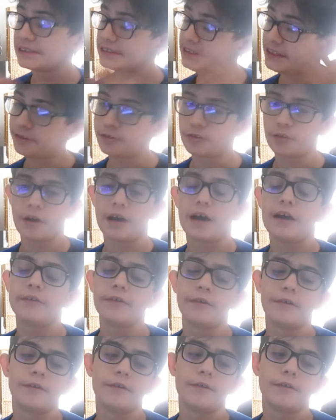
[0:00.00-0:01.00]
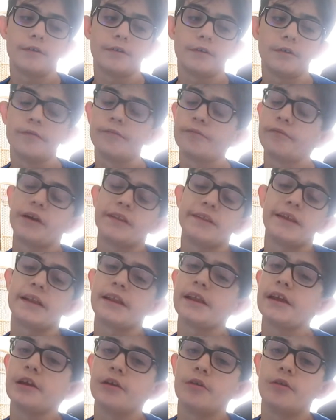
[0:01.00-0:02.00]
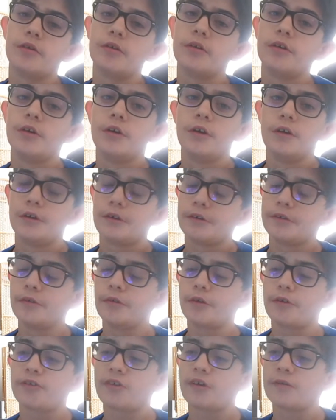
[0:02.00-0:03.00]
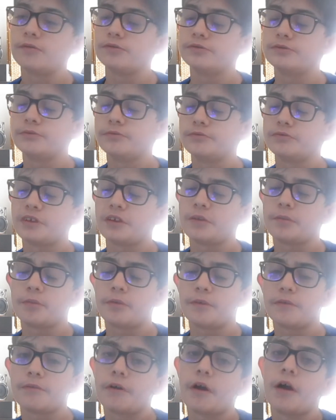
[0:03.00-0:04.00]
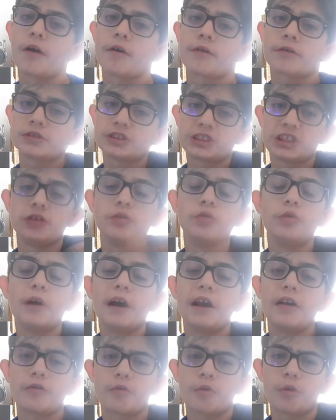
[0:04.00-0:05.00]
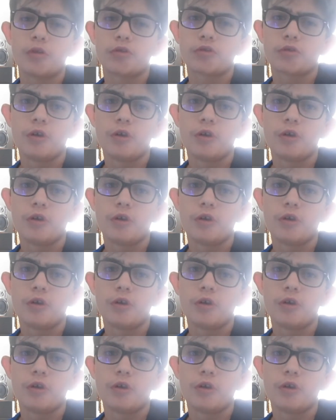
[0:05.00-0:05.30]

qui sera dans fin d'année. Euh, donc ça vous ouvre, ça ne Enfin, c'est Noël, je crois.